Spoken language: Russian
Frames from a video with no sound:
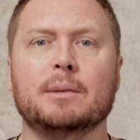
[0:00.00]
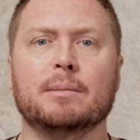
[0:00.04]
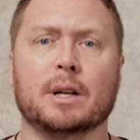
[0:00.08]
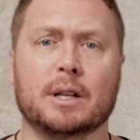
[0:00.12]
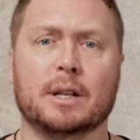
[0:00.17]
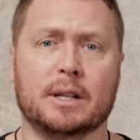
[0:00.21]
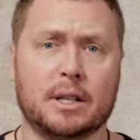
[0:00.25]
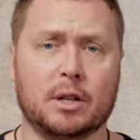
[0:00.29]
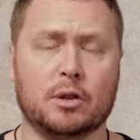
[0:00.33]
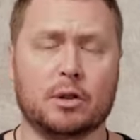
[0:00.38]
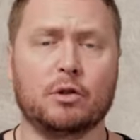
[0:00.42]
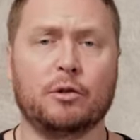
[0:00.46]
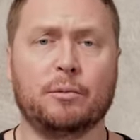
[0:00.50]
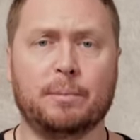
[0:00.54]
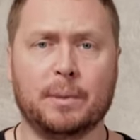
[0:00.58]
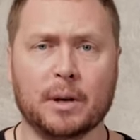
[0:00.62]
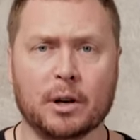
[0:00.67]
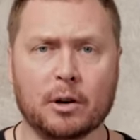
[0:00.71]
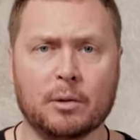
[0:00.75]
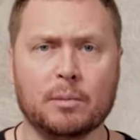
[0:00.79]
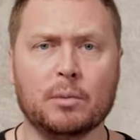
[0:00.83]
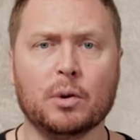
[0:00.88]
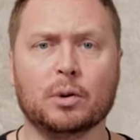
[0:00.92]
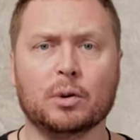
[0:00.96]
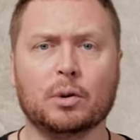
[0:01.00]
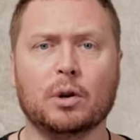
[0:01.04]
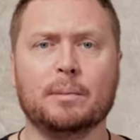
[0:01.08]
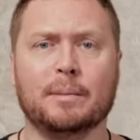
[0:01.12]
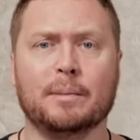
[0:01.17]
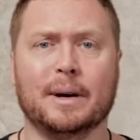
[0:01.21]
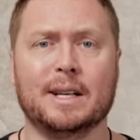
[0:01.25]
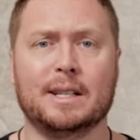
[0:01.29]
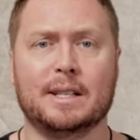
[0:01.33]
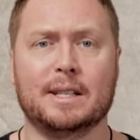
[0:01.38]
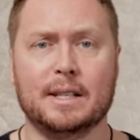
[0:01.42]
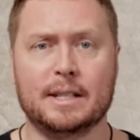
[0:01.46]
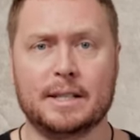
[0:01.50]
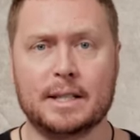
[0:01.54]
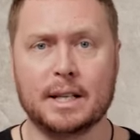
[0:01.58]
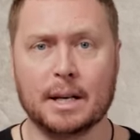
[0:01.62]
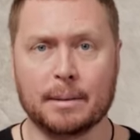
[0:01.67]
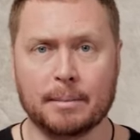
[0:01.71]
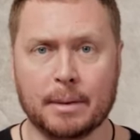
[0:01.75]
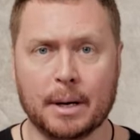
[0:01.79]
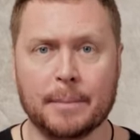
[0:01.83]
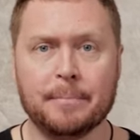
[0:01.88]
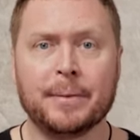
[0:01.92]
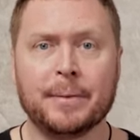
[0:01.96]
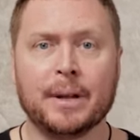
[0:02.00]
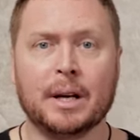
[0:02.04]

тебе расскажу в первом модуле моей системы.